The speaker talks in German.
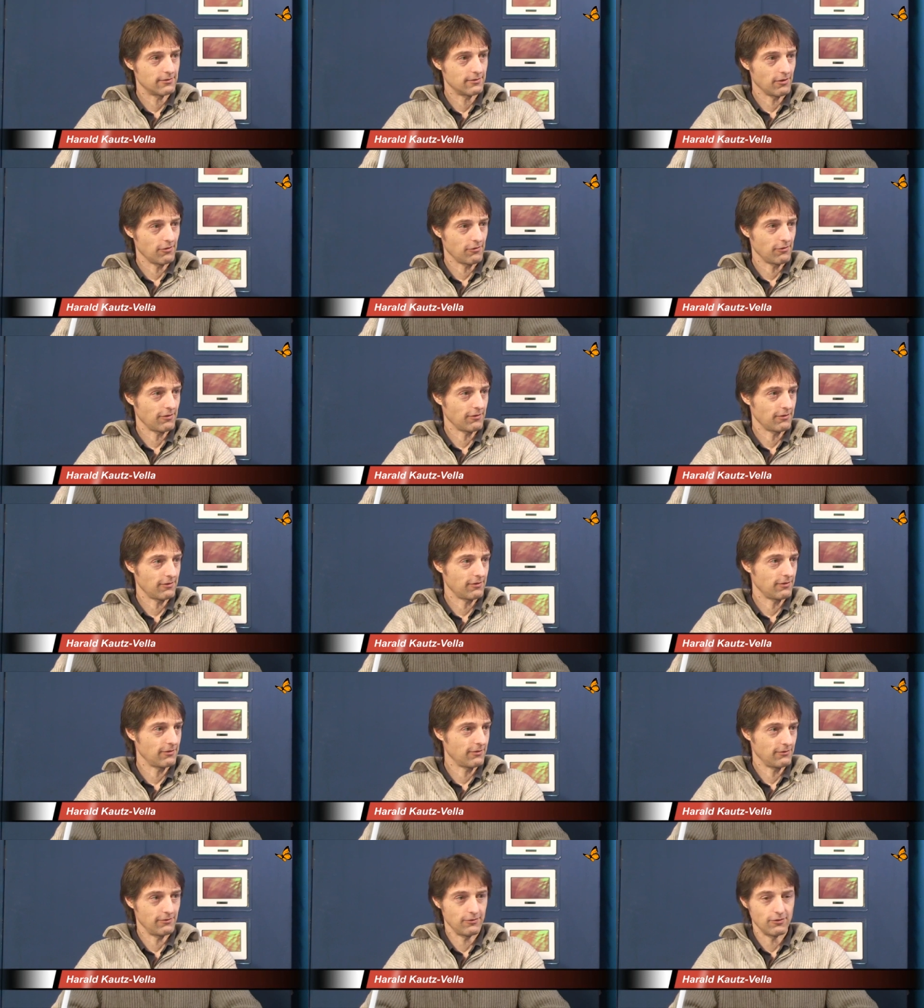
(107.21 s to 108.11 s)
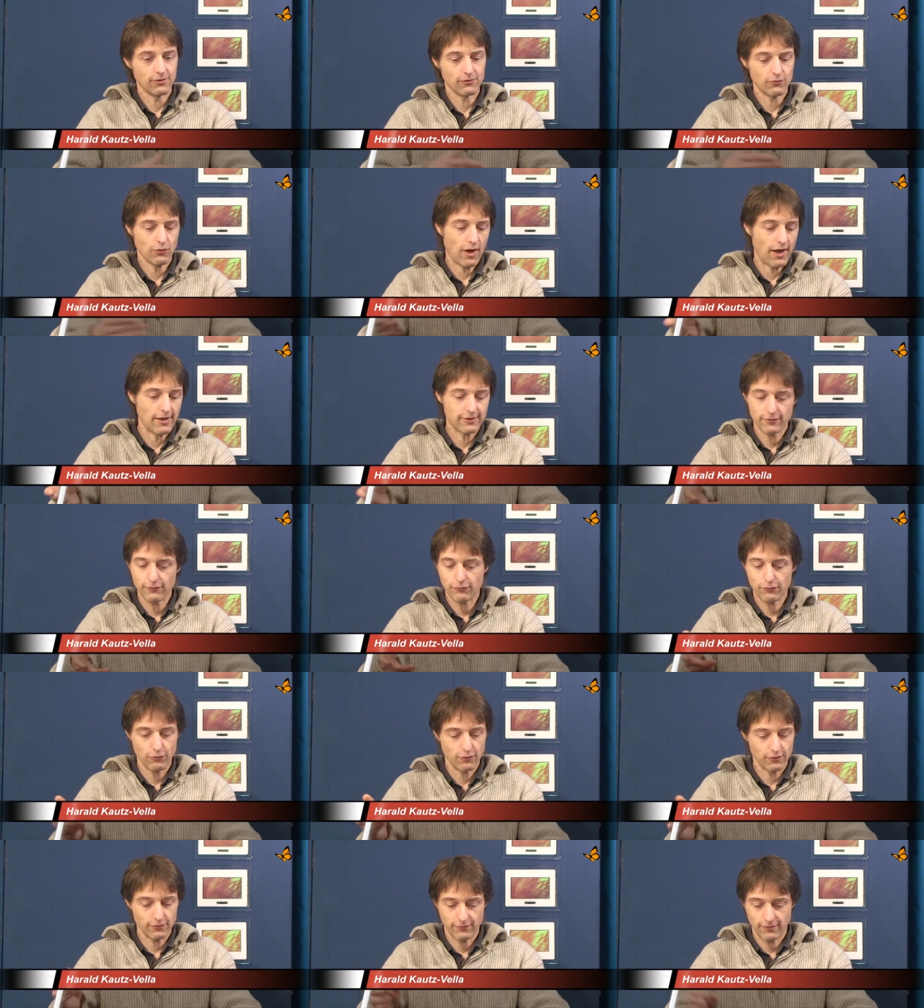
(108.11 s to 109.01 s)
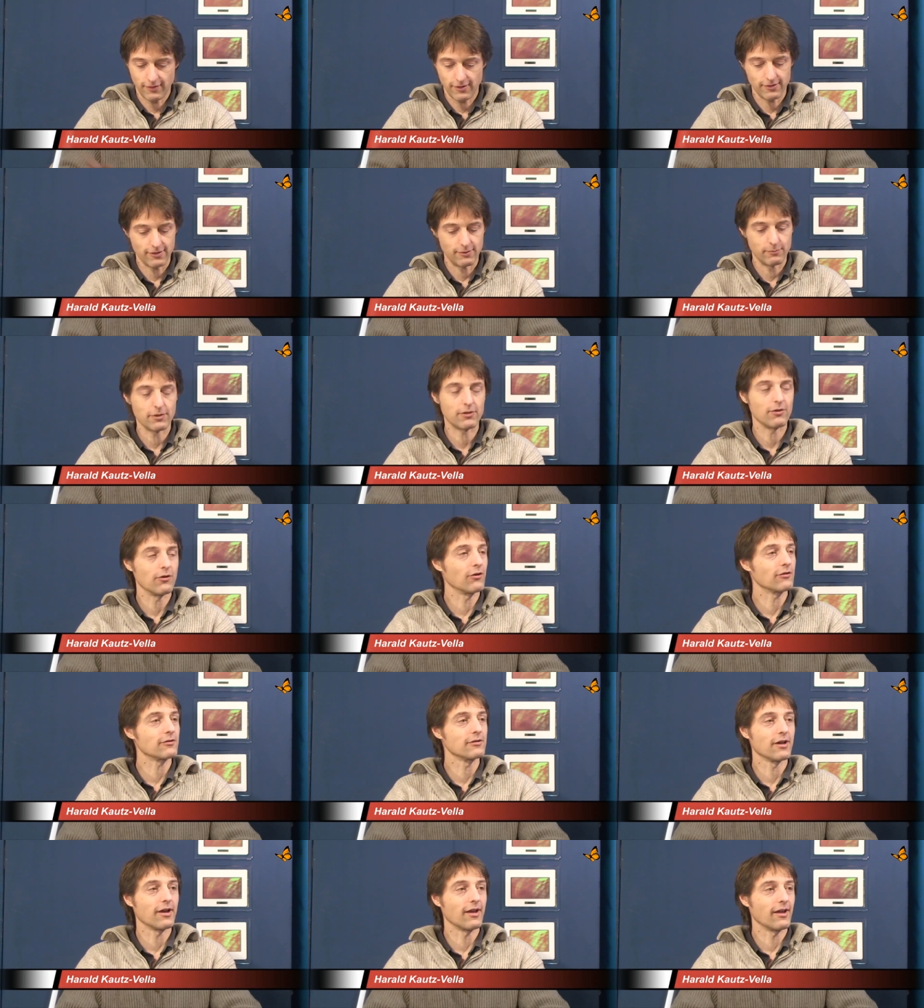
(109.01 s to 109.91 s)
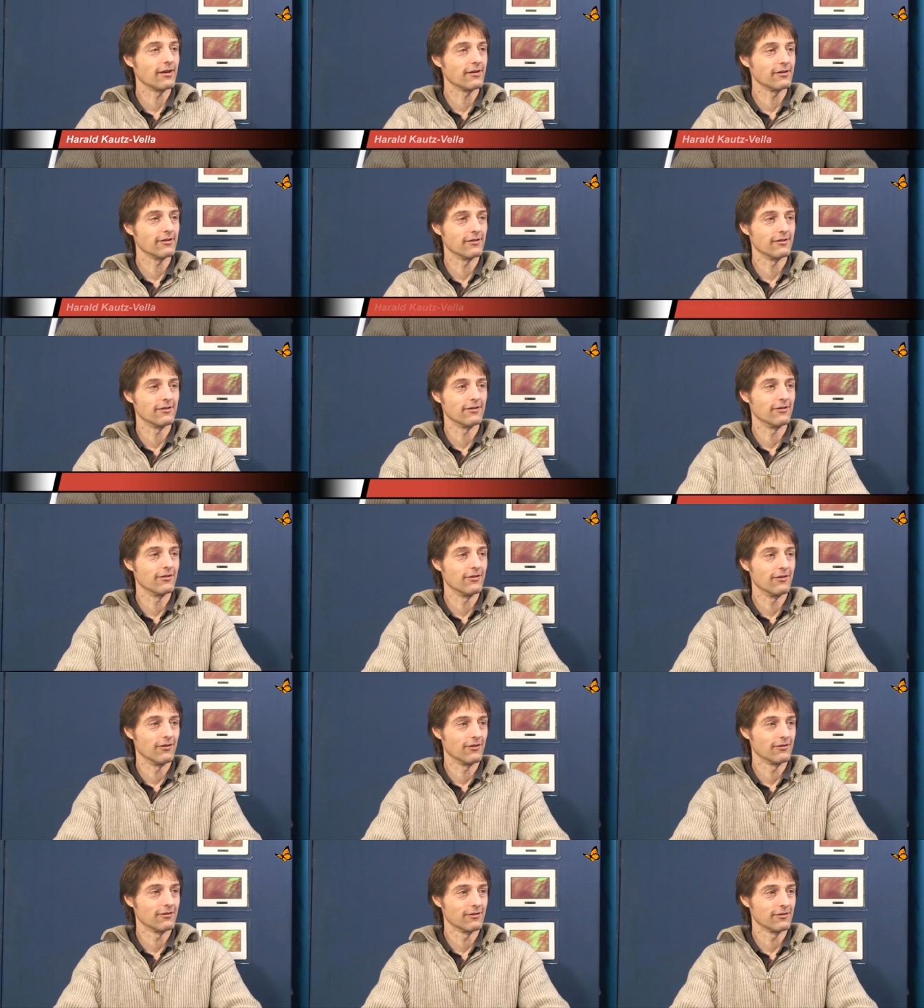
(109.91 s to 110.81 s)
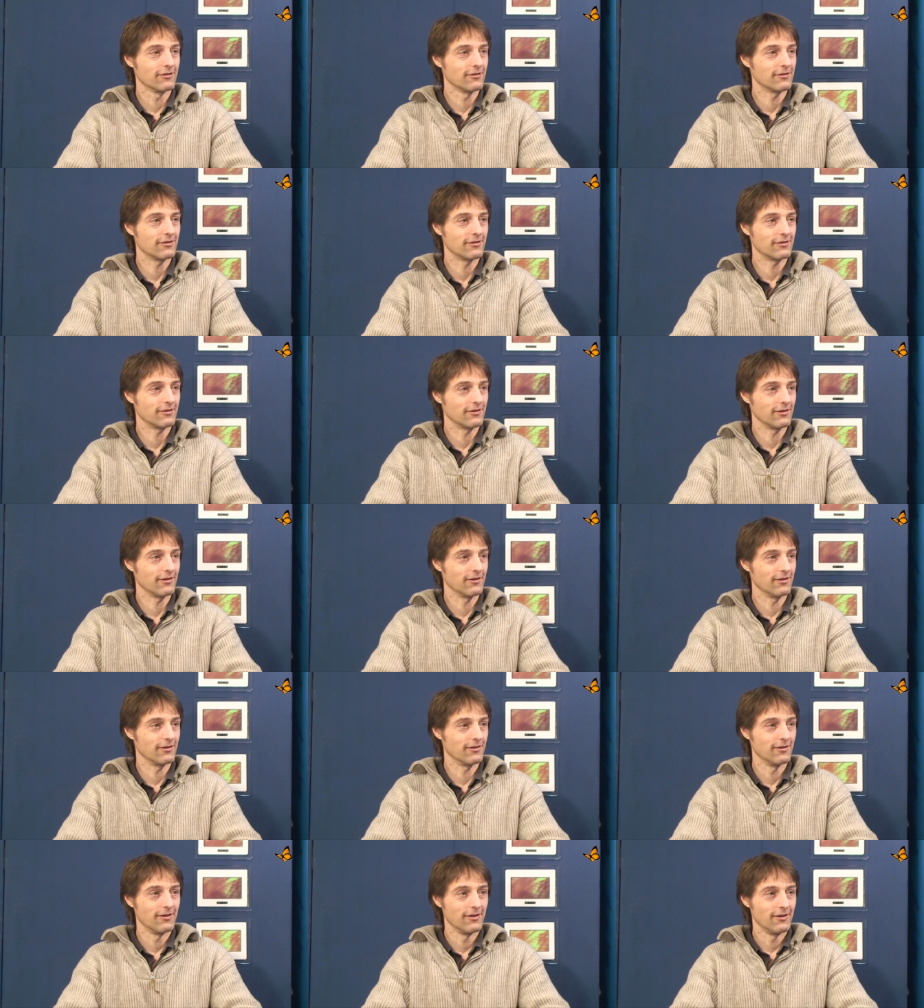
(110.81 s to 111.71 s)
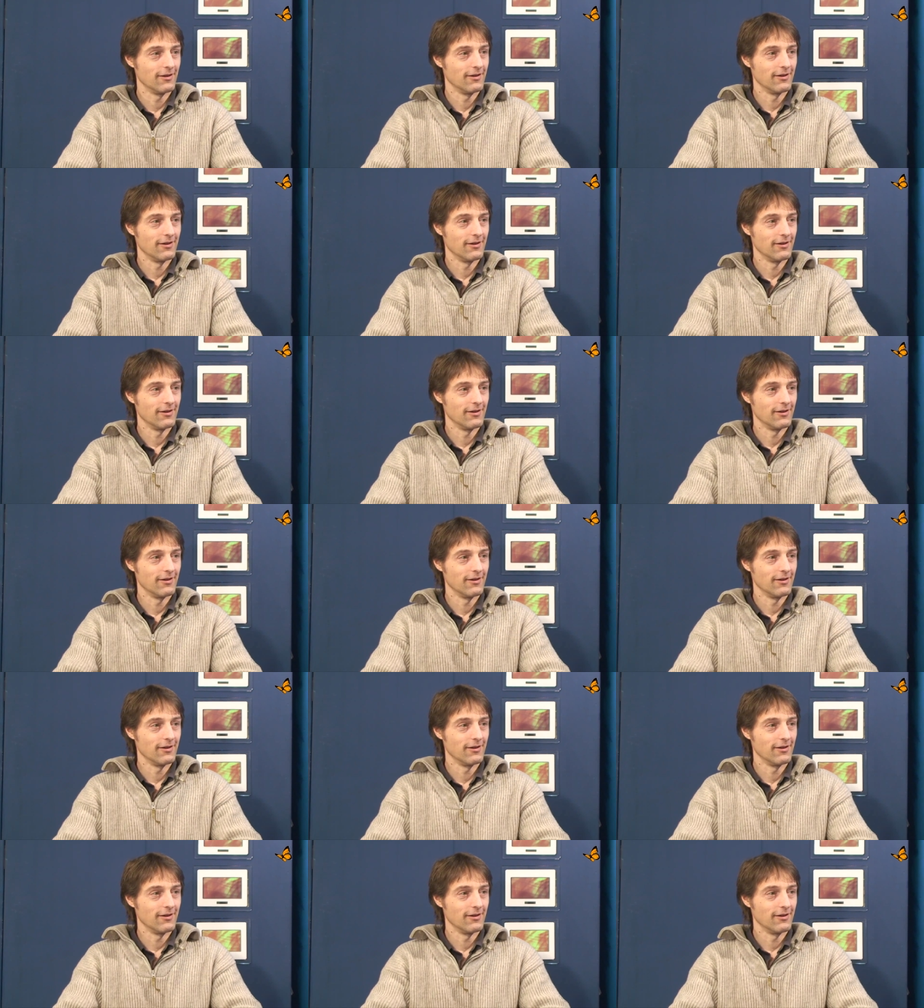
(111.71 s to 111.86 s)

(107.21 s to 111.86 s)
Dass ich irgendwo eingeführt werde, mit Leuten rede und äh,